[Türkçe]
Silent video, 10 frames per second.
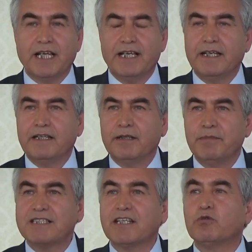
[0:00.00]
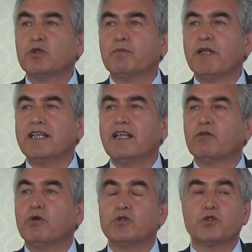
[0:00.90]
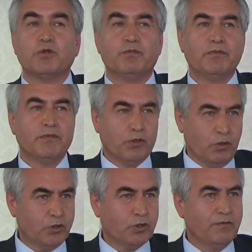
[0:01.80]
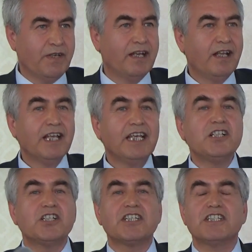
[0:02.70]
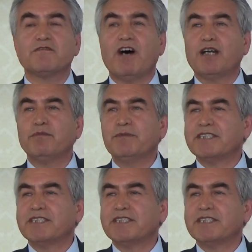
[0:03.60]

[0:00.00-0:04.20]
şeyler e, meslek gruplarıyla konuştum, görüştüm ve ilişkiniz var mı?